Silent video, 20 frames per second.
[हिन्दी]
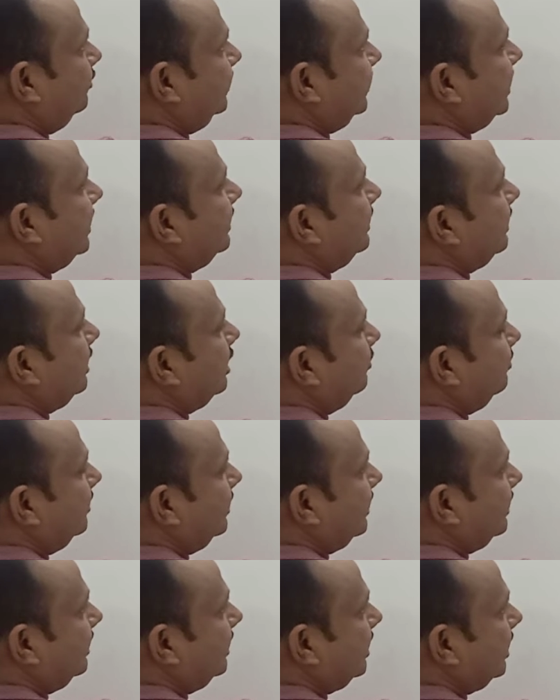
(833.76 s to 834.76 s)
हो या
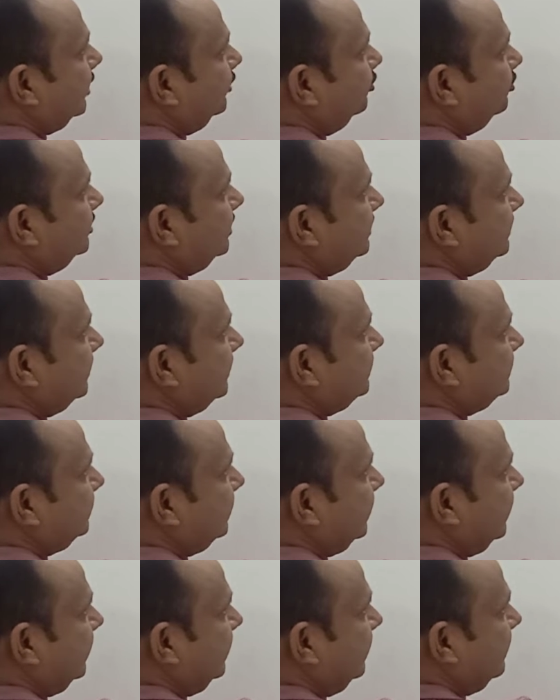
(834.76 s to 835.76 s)
हाइड्रोजन
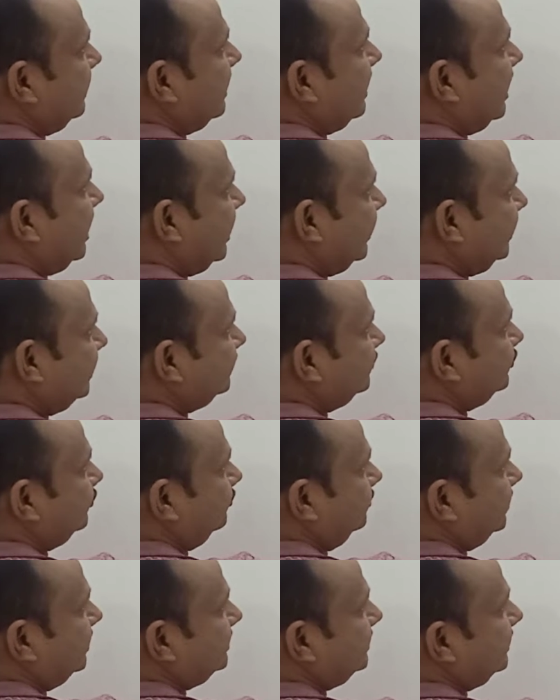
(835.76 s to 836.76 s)
जैसे आयंस
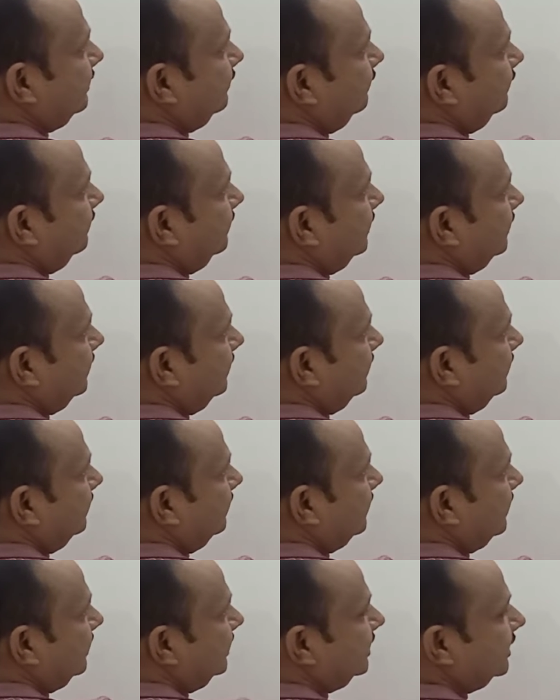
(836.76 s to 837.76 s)
हो जैसे
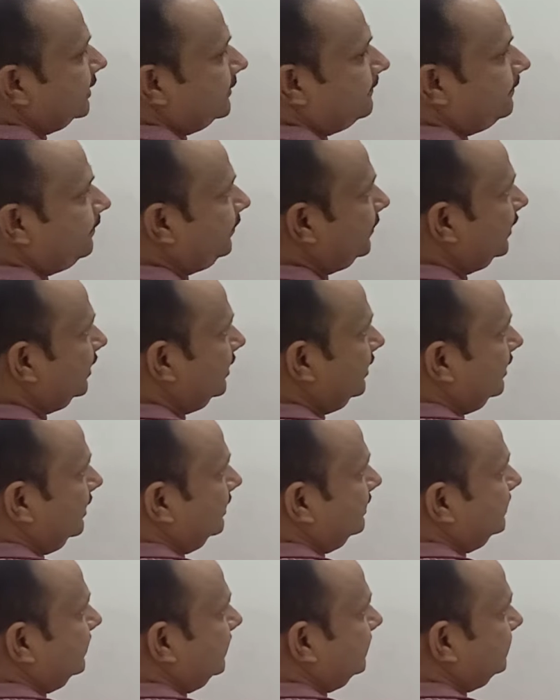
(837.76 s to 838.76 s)
ये
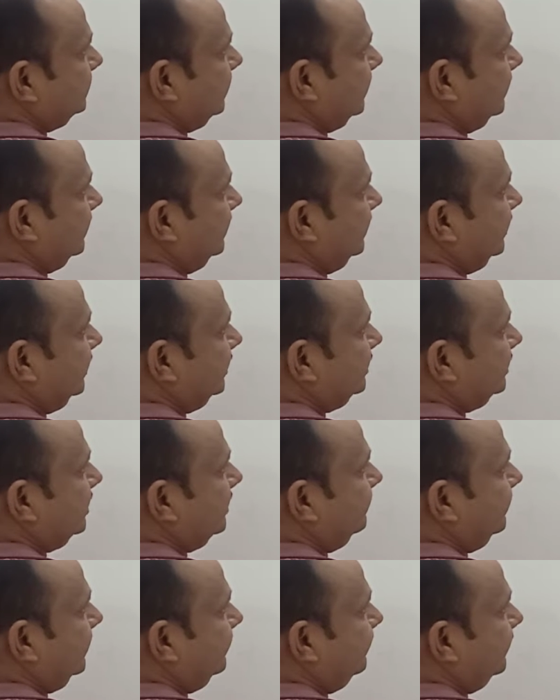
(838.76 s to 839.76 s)
जैसे
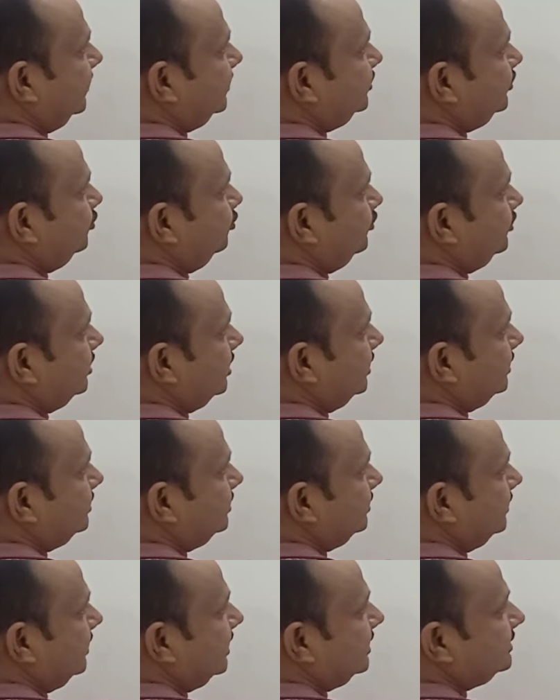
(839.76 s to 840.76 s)
लिथियम में प्लस टू
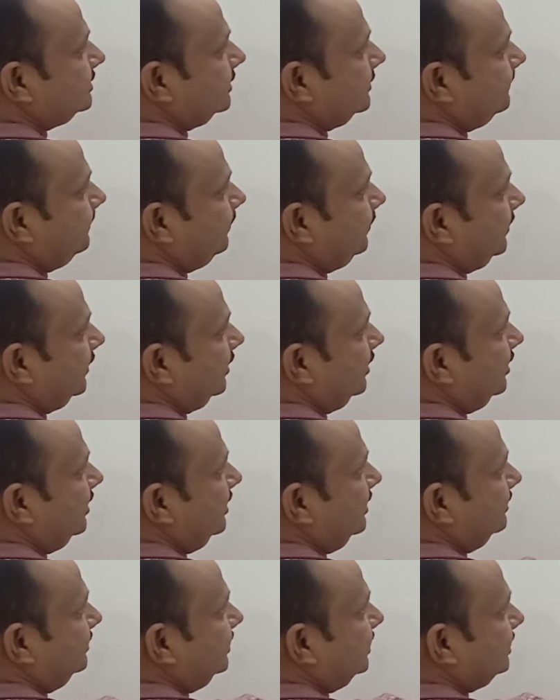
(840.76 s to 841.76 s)
चार्ज ऐसा
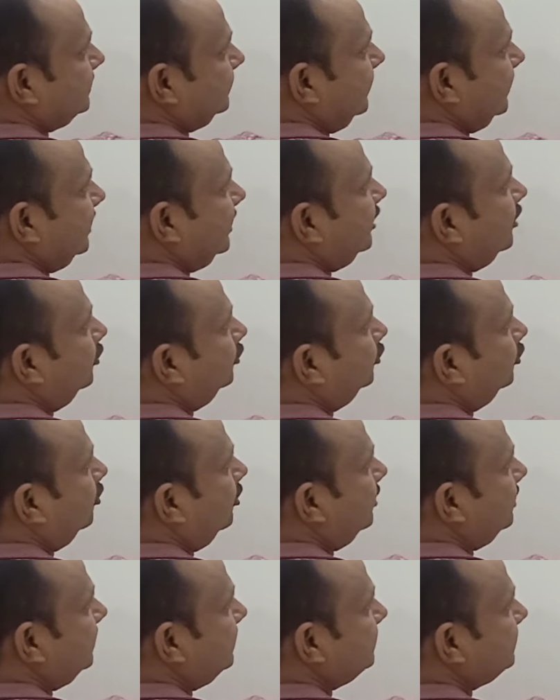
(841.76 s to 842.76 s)
जिसमें
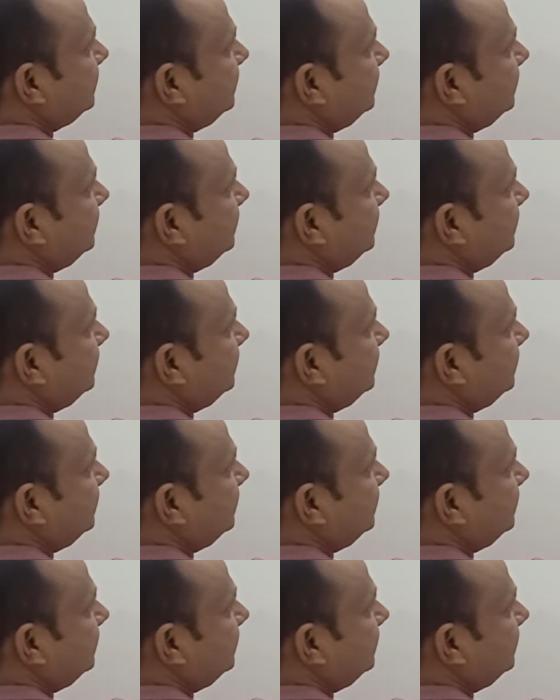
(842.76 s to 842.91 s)
इलेक्ट्रॉन की